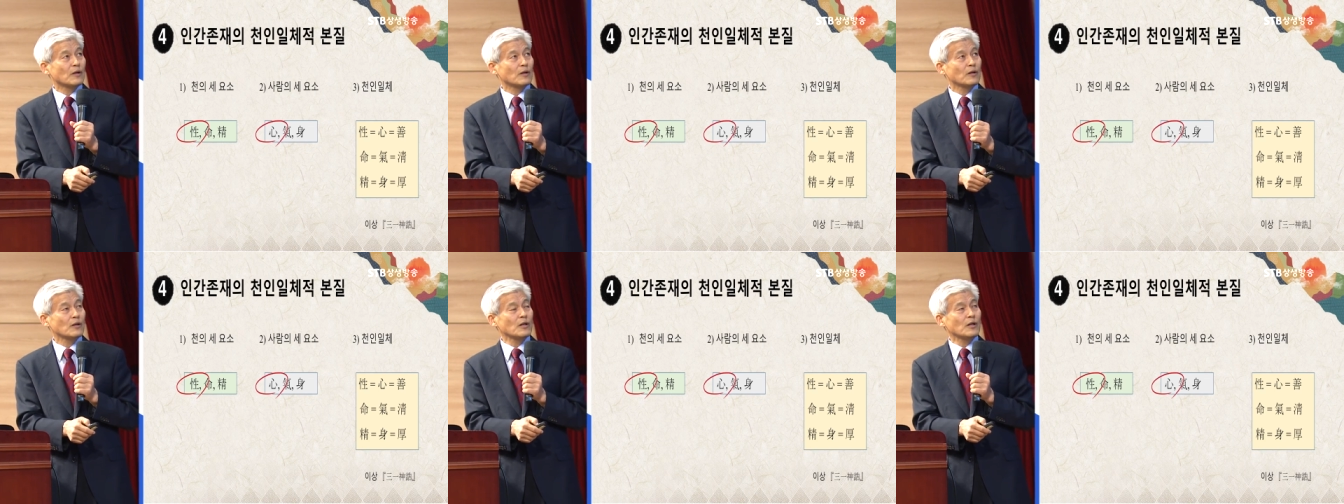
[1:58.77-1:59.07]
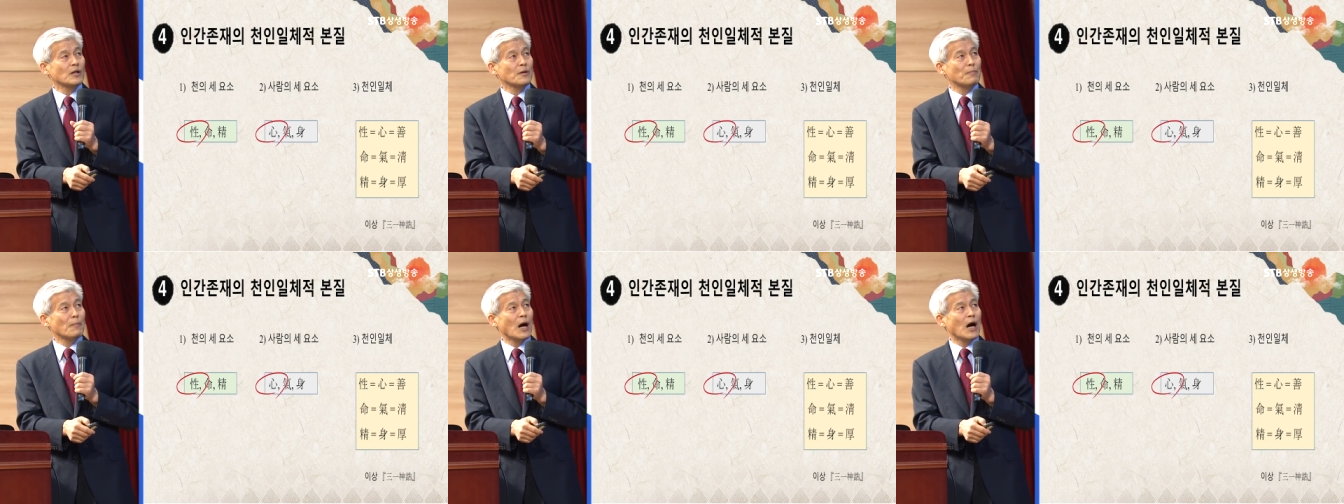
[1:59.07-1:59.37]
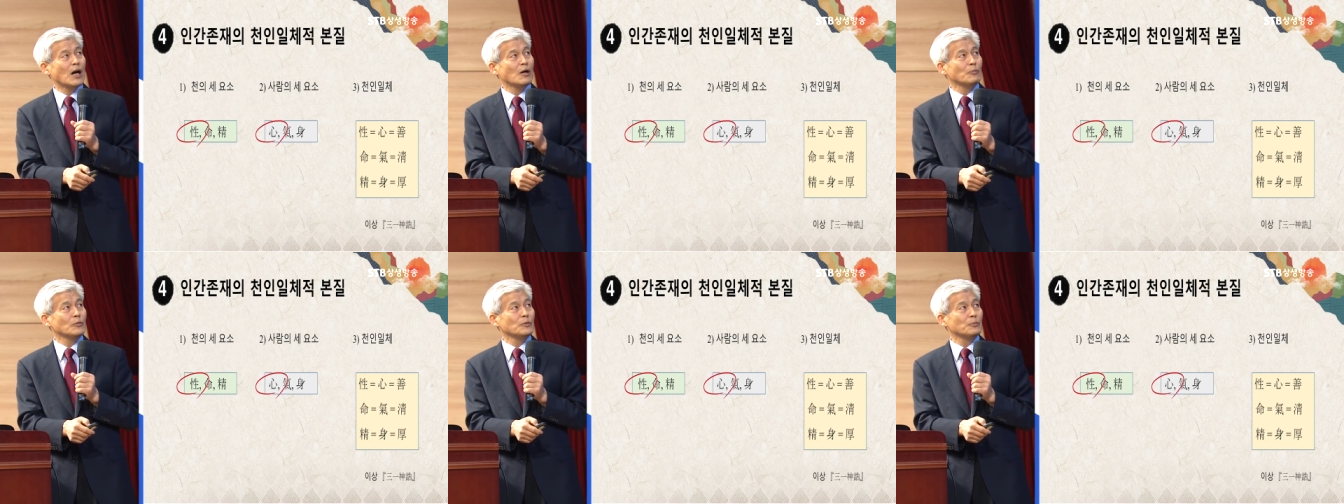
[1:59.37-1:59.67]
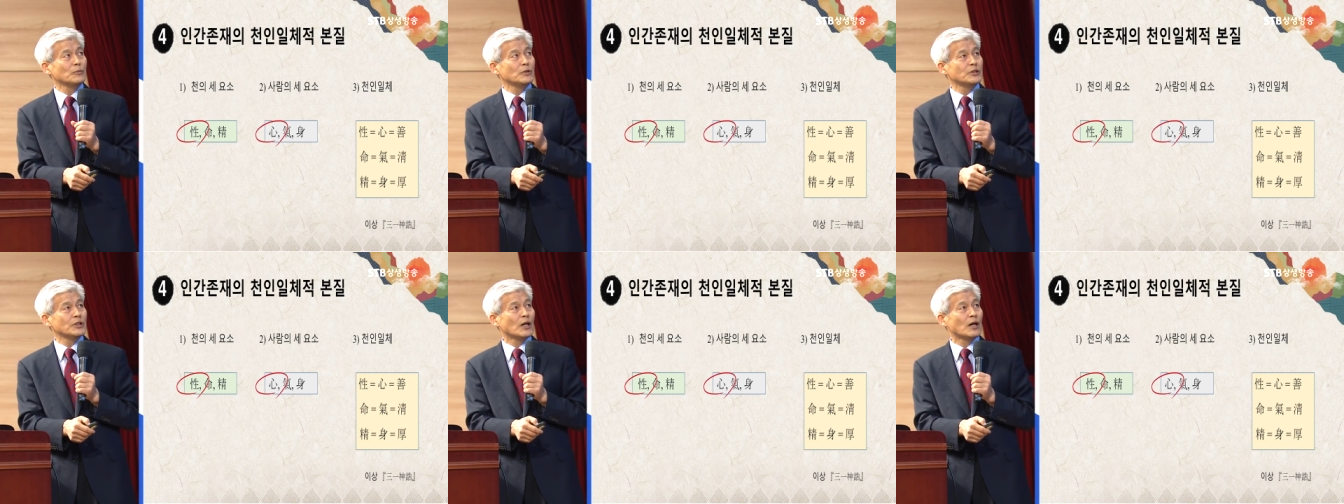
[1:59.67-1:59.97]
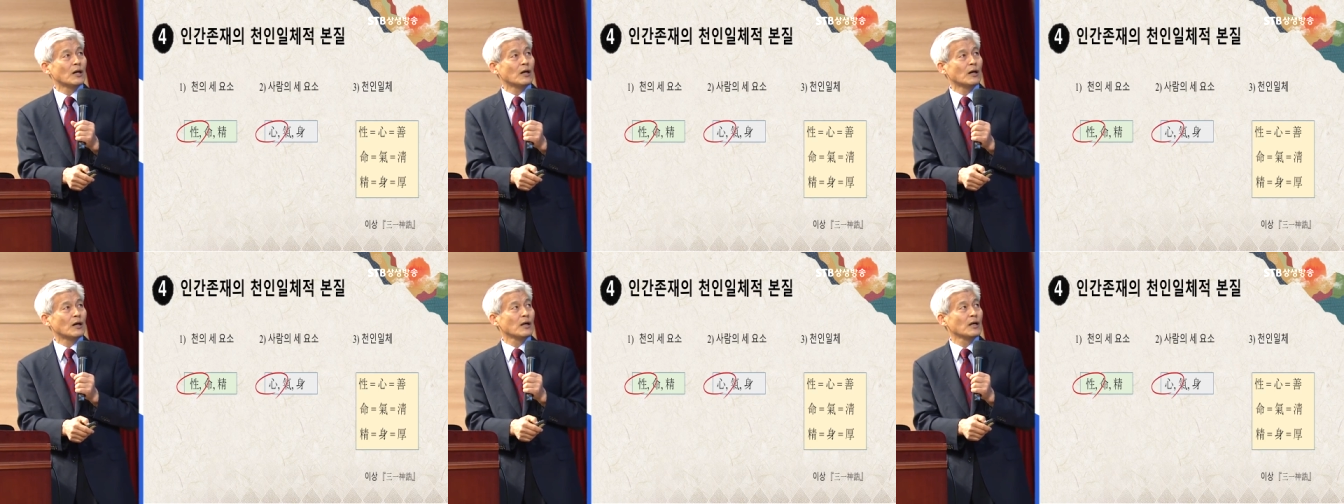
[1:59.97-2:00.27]
그러니까 마음은
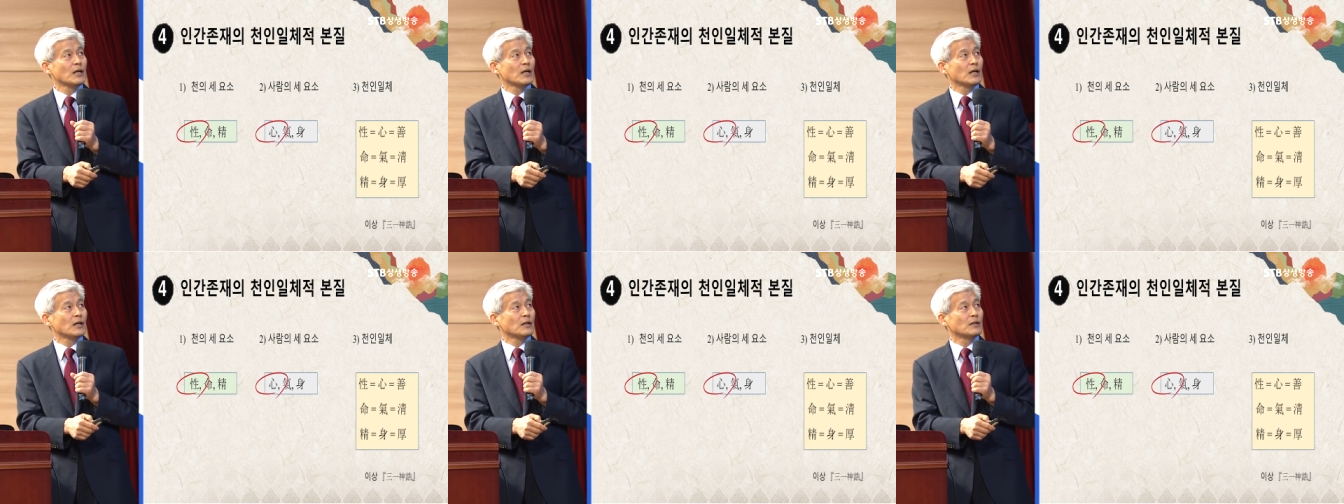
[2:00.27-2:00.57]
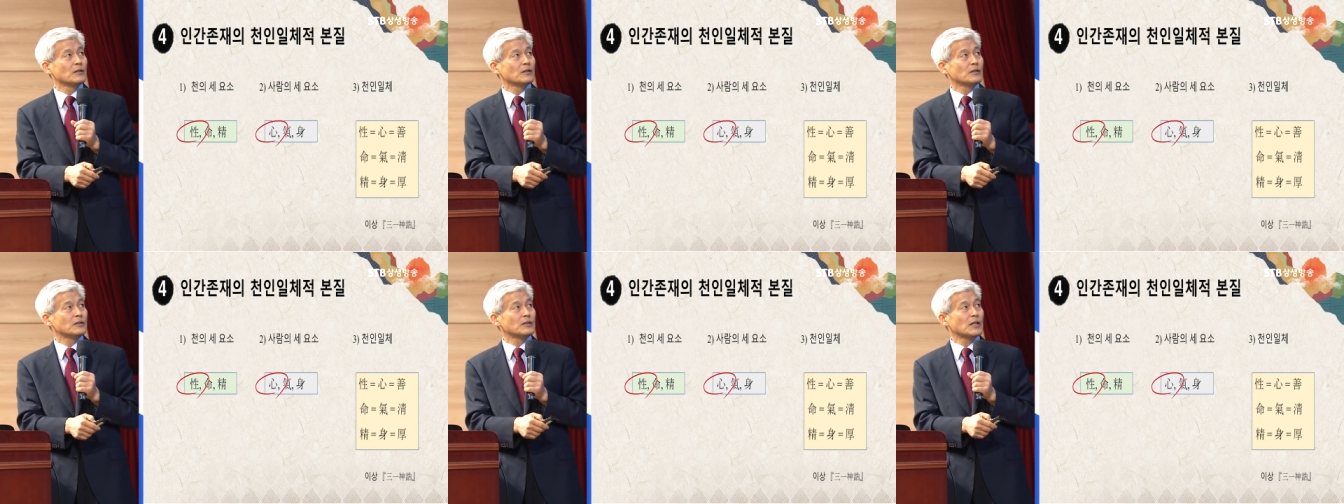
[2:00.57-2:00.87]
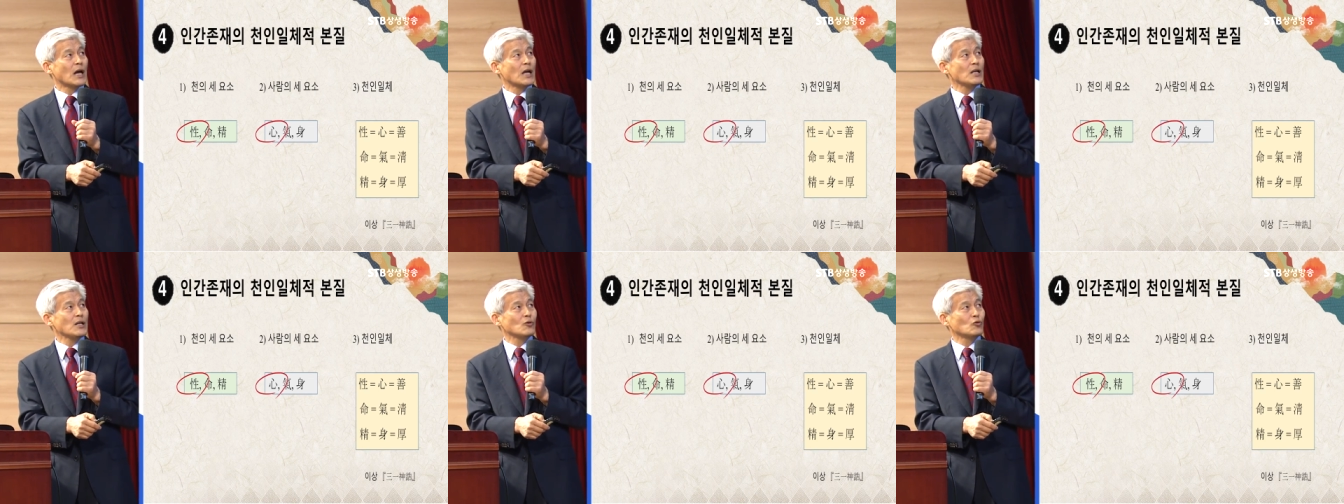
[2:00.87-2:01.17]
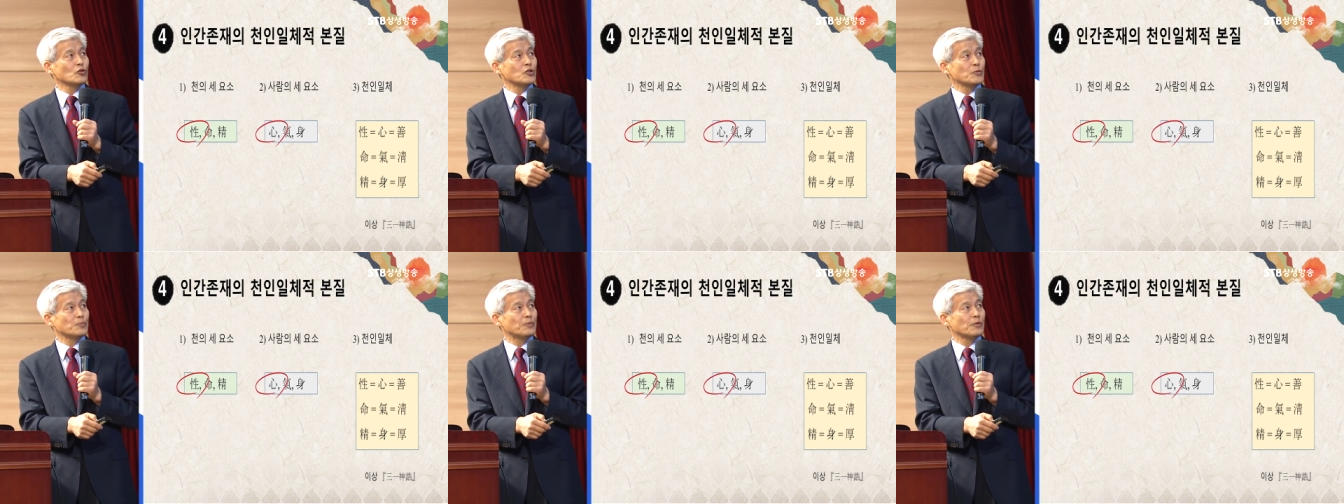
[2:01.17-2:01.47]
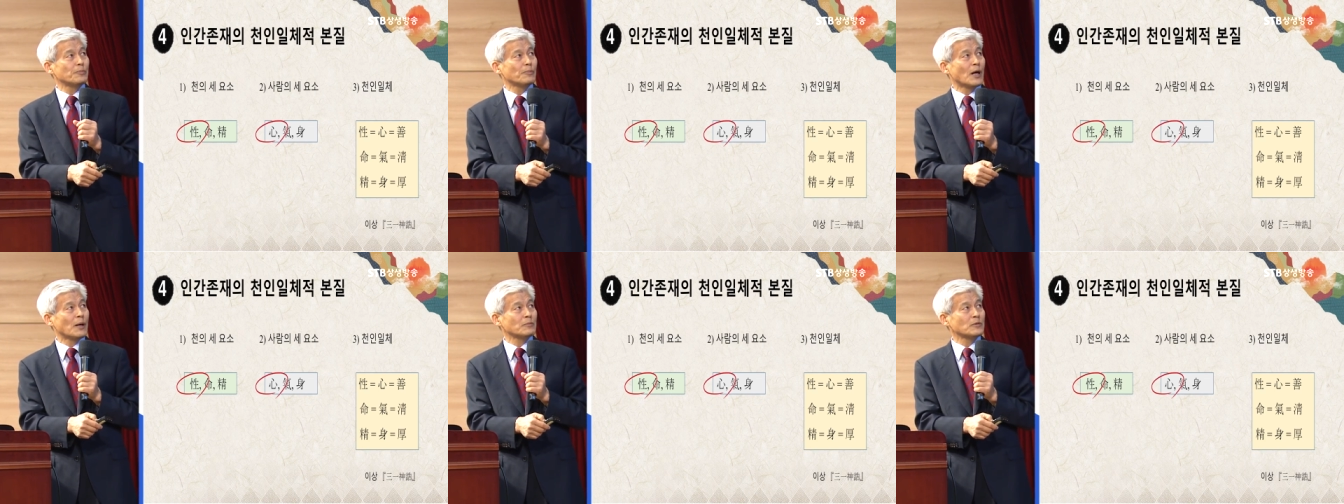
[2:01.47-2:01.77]
뭐냐? 살리고
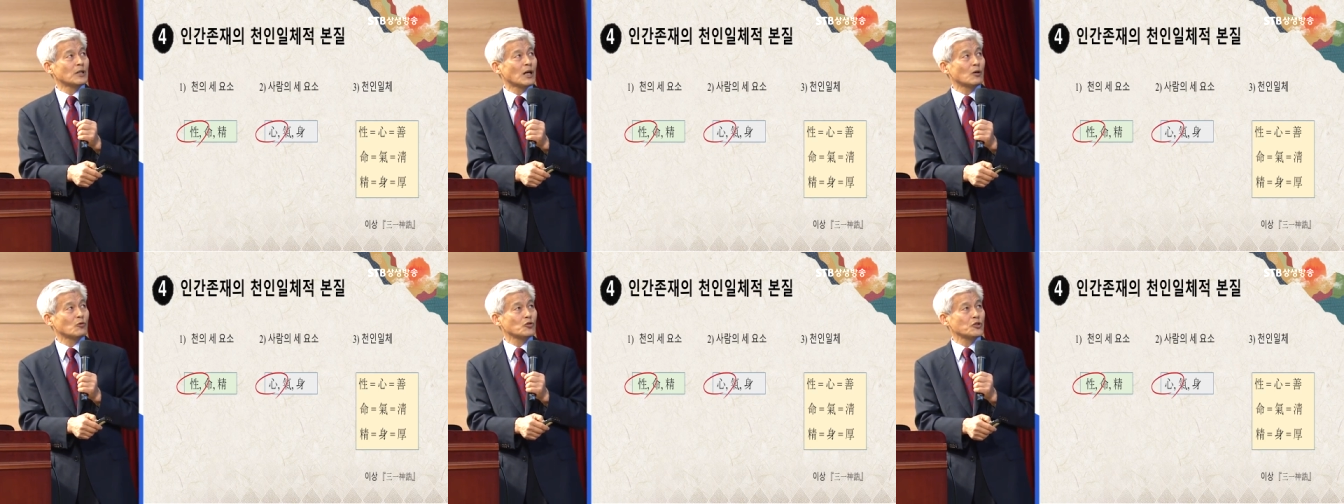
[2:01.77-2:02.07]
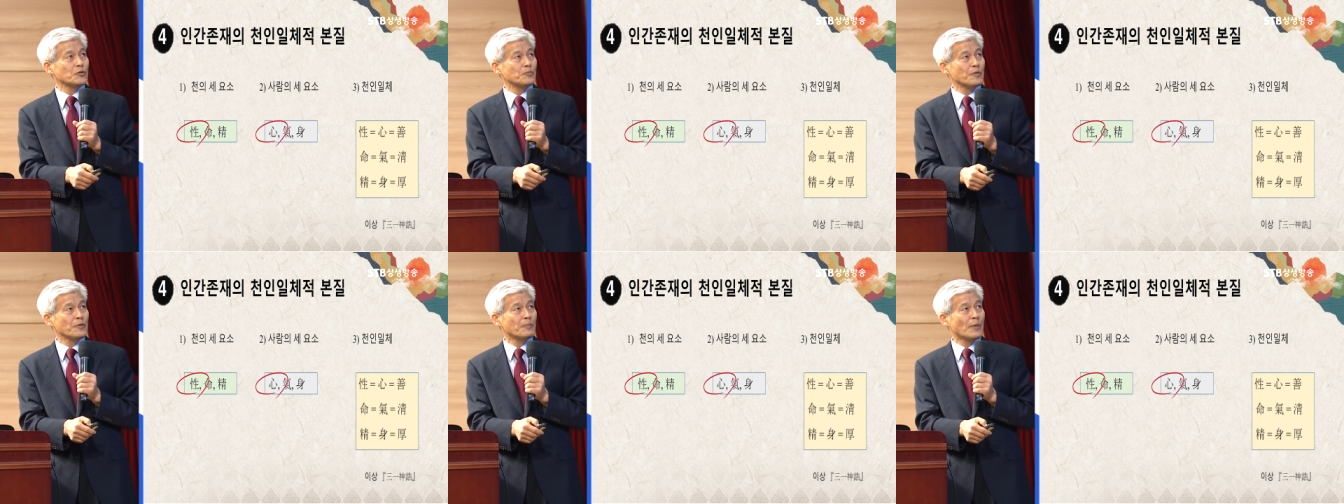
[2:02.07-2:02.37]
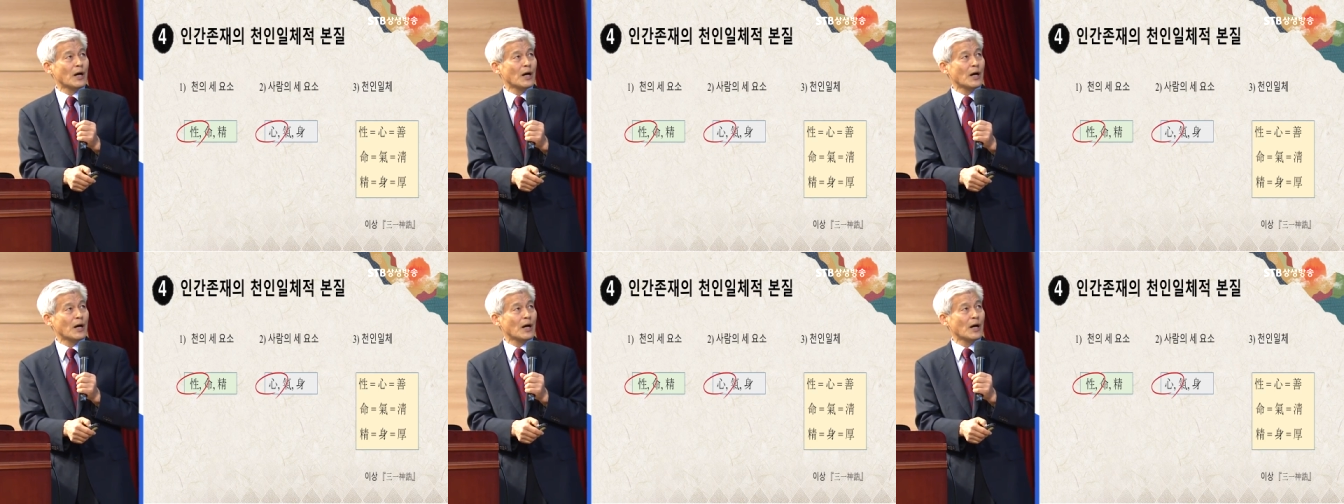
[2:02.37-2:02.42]
싶은 마음, 살고 싶은